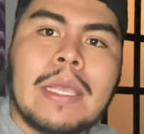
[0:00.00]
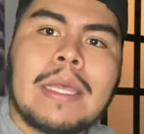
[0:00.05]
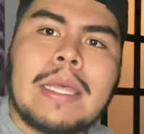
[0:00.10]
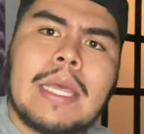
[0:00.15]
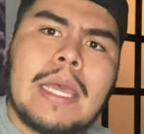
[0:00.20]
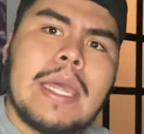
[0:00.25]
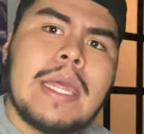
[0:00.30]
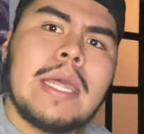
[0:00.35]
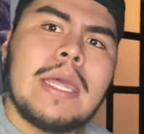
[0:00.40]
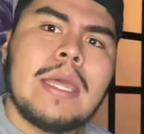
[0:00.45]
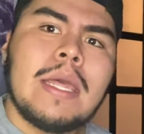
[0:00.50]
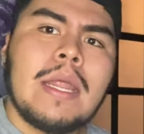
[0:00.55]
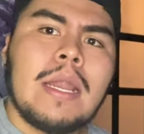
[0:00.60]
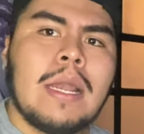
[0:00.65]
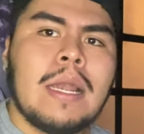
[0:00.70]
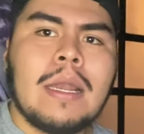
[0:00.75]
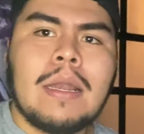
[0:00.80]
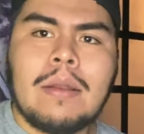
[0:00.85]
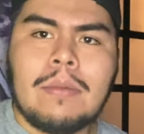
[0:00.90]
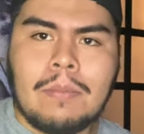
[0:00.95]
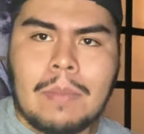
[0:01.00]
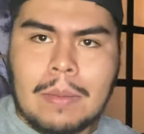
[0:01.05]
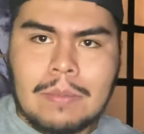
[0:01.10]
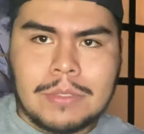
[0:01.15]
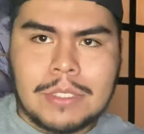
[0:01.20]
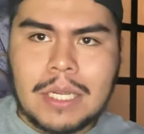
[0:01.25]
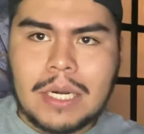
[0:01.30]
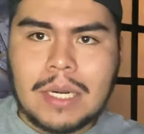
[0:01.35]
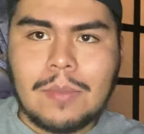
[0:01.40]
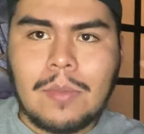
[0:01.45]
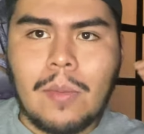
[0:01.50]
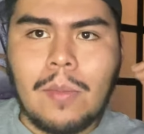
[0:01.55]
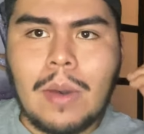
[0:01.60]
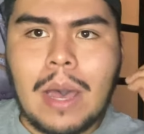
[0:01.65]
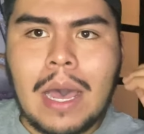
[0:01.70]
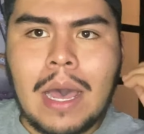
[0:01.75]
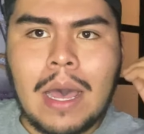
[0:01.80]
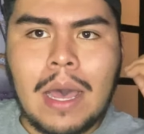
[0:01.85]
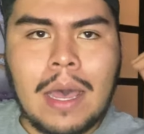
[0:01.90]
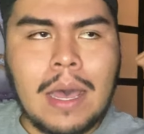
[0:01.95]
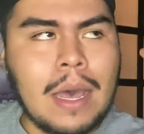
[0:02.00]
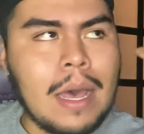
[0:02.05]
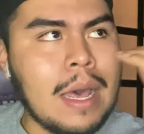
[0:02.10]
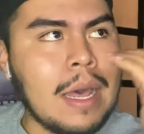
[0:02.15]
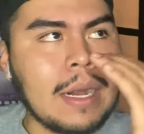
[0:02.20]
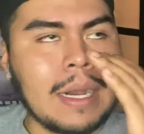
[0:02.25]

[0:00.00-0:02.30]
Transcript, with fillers: Que vamos a,